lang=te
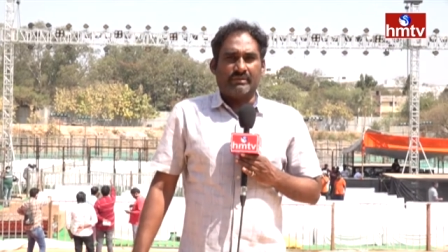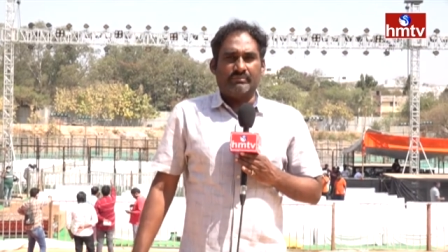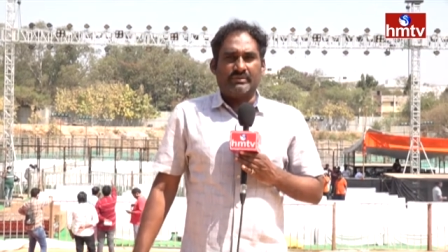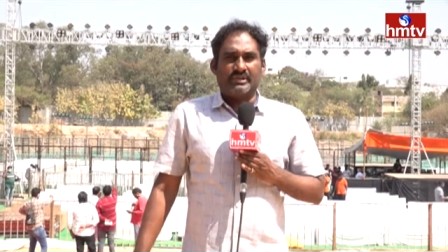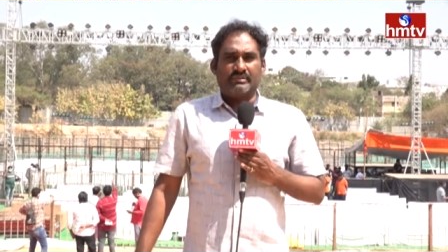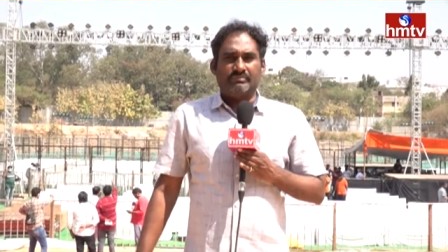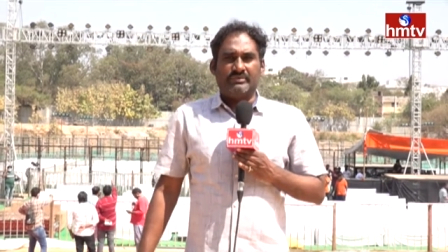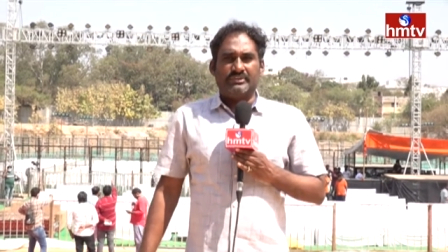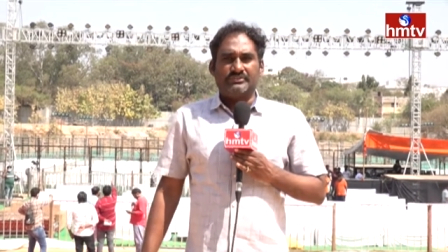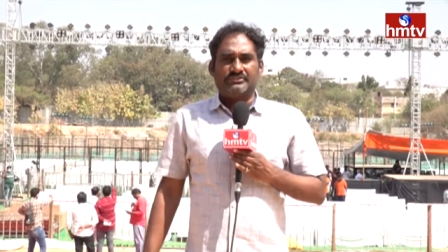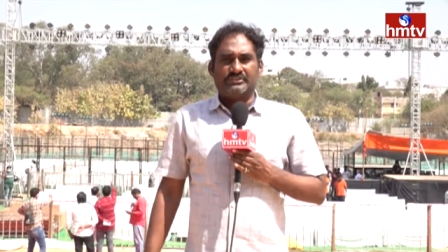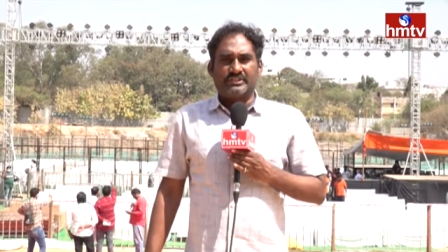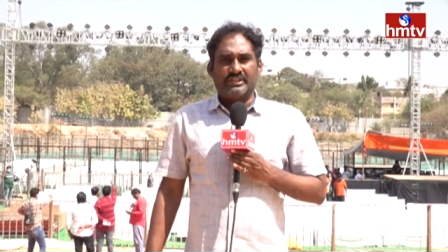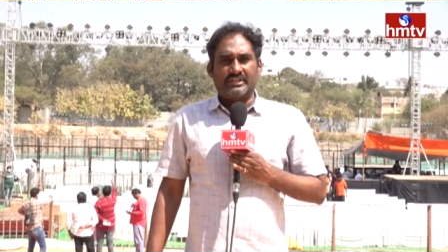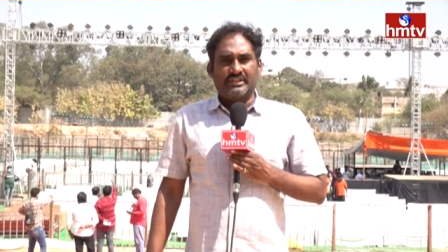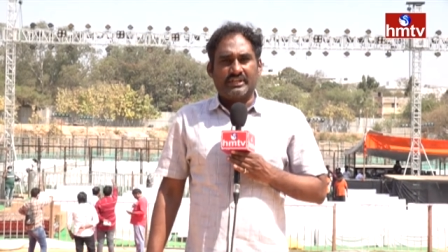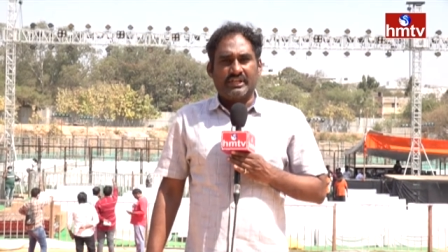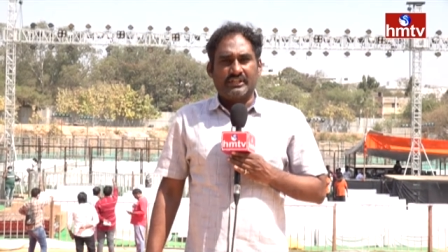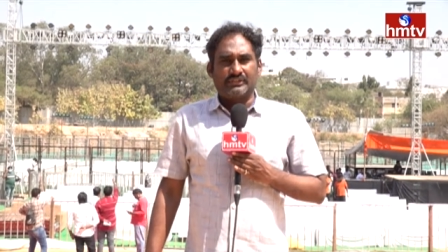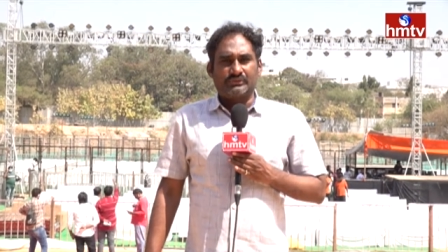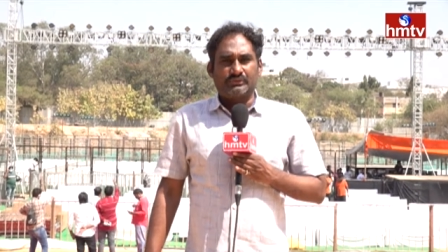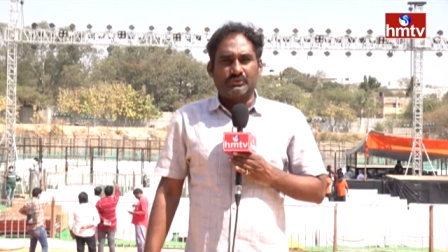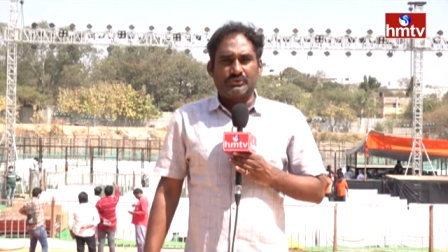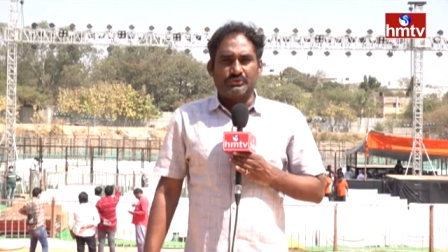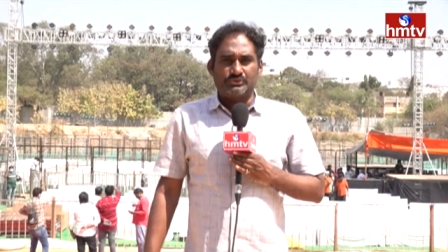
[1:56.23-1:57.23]
కెమెరామెన్
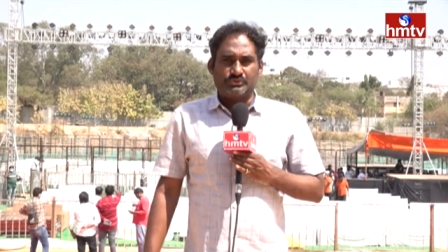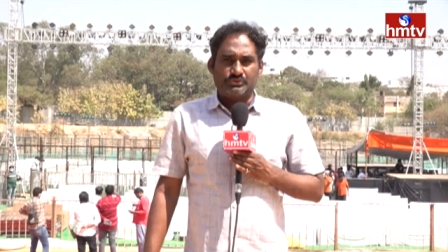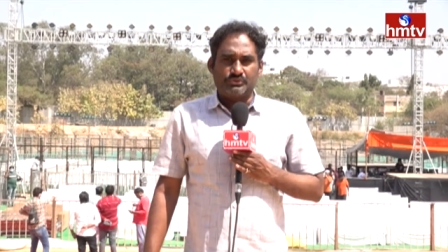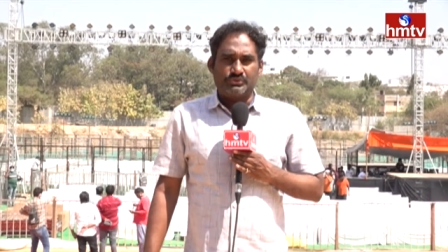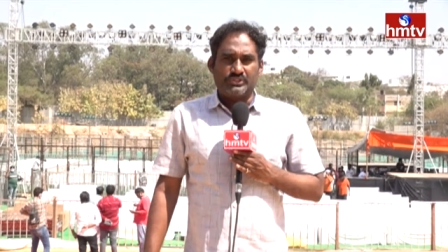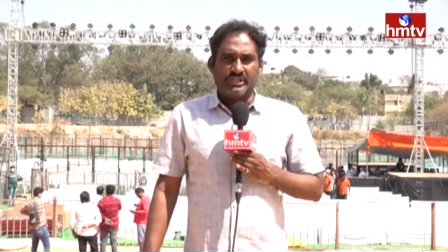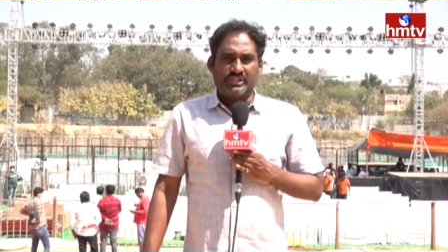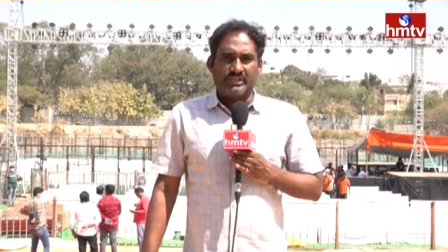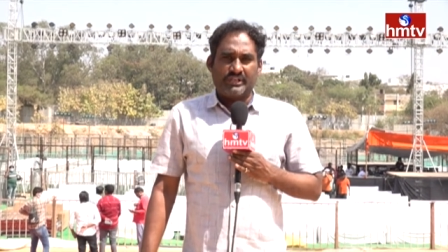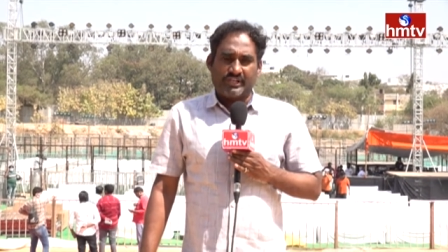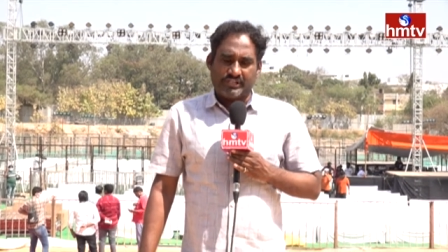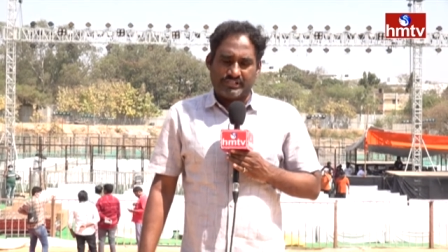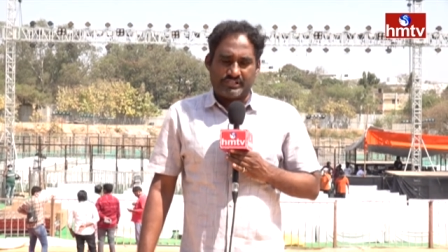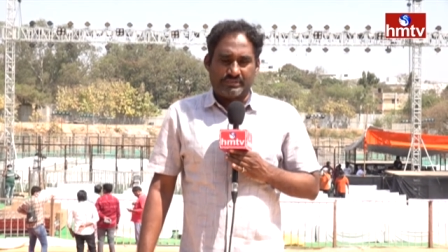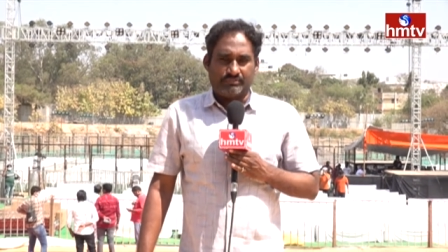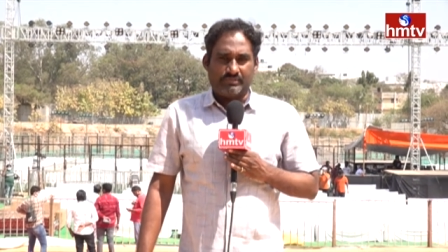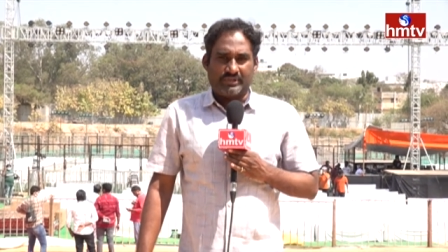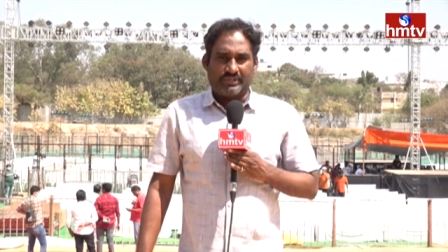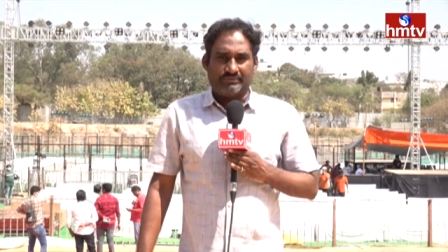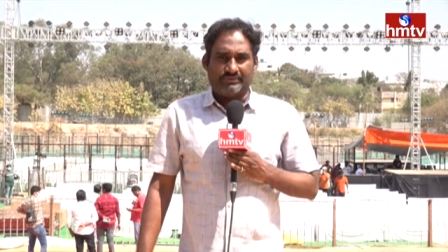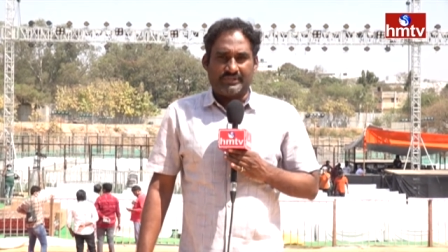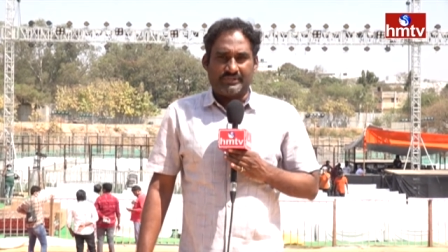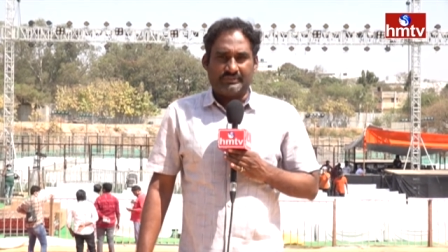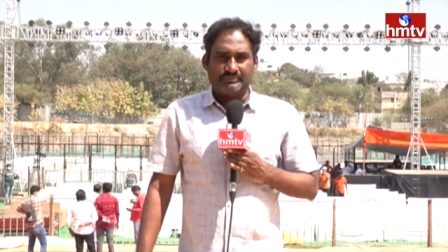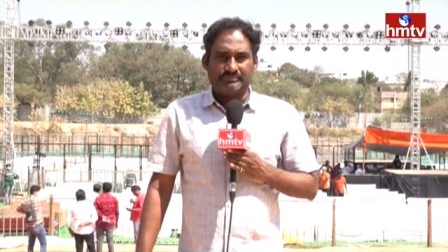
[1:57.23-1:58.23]
శ్రీకాంత్తో సుజన్ హెచ్ఎం
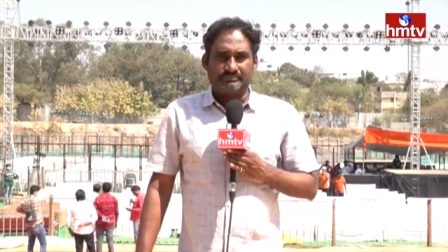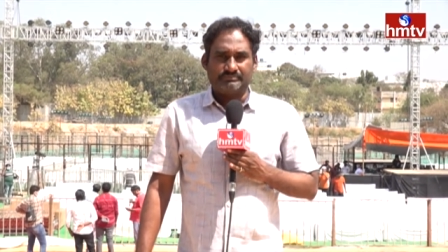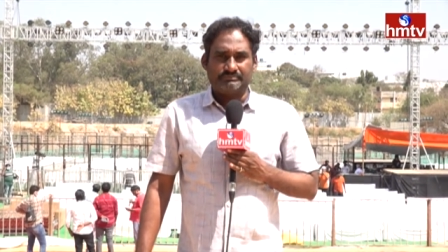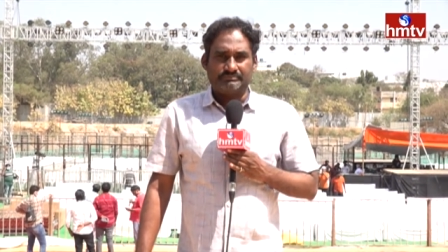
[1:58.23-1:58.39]
టీవీ